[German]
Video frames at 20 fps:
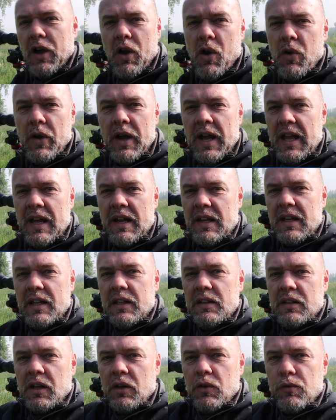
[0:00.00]
Graureiher
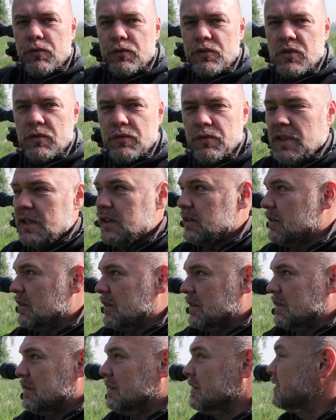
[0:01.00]
in der Luft zu finden.
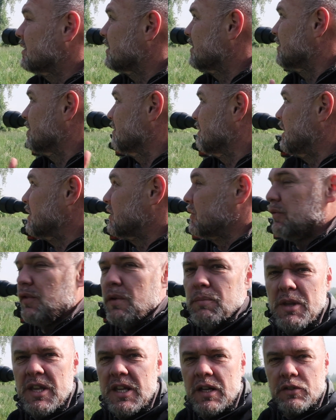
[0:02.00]
Das ist also
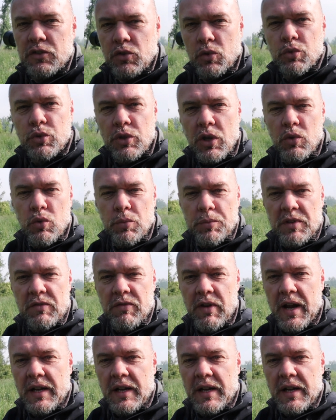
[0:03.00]
für mich als ungeübten